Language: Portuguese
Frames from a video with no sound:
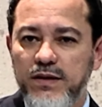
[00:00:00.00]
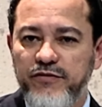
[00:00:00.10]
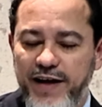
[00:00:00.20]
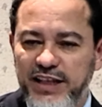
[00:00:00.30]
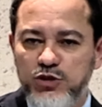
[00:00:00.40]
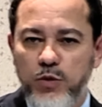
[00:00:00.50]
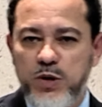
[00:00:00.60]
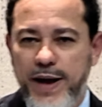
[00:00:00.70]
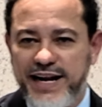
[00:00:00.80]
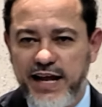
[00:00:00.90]
fala sobre
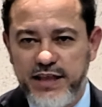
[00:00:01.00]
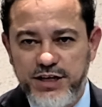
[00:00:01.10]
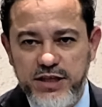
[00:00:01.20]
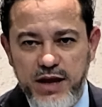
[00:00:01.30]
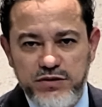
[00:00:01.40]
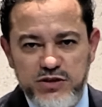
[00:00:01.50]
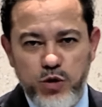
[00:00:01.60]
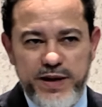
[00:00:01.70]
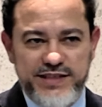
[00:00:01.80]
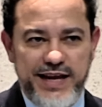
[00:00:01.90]
o caráter de Deus e
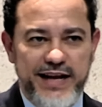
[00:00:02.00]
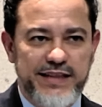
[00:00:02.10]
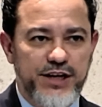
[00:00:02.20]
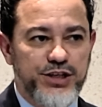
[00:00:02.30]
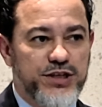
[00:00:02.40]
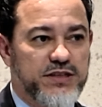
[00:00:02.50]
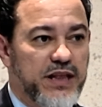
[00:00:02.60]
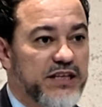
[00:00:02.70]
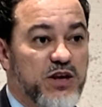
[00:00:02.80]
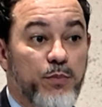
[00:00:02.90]
sobre as características que
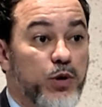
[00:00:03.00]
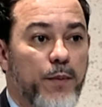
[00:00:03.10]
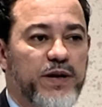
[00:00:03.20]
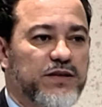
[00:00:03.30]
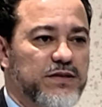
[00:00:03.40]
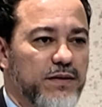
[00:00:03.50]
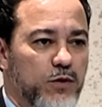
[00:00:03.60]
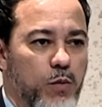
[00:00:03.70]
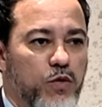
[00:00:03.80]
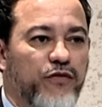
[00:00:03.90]
lhe são próprias,
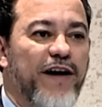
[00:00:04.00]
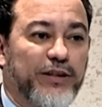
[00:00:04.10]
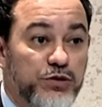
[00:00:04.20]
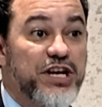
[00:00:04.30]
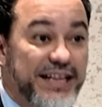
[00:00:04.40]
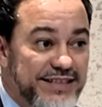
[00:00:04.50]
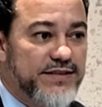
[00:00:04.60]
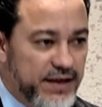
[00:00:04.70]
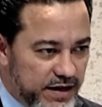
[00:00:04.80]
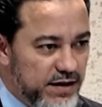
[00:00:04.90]
como o fato de ele
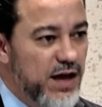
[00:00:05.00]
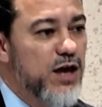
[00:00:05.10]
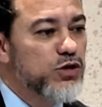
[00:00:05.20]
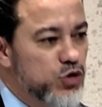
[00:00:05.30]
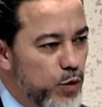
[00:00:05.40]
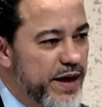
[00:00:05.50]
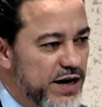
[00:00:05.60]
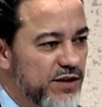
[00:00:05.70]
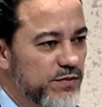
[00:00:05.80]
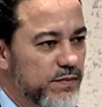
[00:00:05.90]
ser
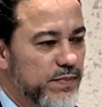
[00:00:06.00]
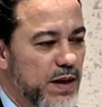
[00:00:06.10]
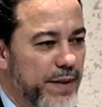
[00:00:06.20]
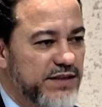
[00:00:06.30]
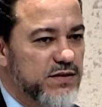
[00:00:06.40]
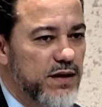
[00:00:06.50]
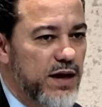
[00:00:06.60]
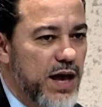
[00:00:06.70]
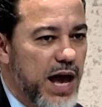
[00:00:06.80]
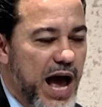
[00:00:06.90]
soberano. Mas
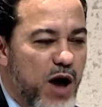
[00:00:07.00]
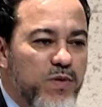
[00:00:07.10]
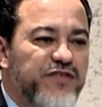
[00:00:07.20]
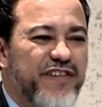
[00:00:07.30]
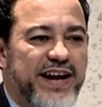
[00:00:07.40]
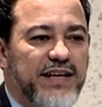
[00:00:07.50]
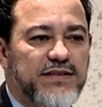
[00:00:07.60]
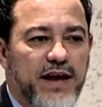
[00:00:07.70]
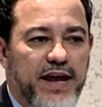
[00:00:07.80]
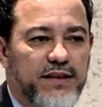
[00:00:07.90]
há uma
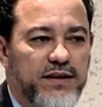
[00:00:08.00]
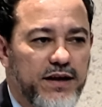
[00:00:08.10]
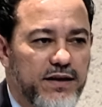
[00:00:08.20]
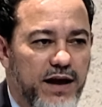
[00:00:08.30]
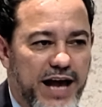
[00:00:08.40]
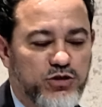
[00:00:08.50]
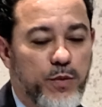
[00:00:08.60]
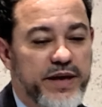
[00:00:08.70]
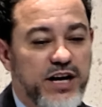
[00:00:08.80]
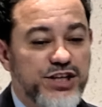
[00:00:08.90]
diferença entre a
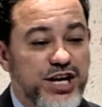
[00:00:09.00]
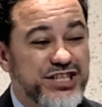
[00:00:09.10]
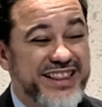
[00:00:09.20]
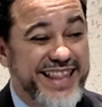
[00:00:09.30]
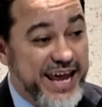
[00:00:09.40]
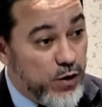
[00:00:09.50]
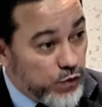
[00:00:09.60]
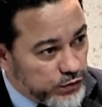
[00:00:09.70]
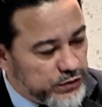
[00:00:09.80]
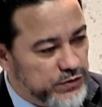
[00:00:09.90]
soberania de
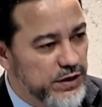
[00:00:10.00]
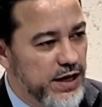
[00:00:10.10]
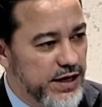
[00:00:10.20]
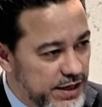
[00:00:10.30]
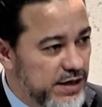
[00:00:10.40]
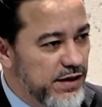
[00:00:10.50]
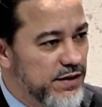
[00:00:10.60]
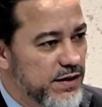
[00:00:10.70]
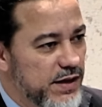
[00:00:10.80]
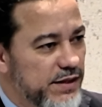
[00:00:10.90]
Deus
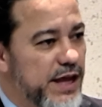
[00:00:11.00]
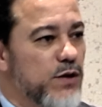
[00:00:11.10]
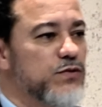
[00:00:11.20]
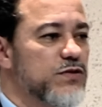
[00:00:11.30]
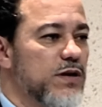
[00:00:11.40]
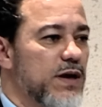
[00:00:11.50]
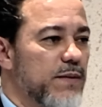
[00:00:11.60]
e Deus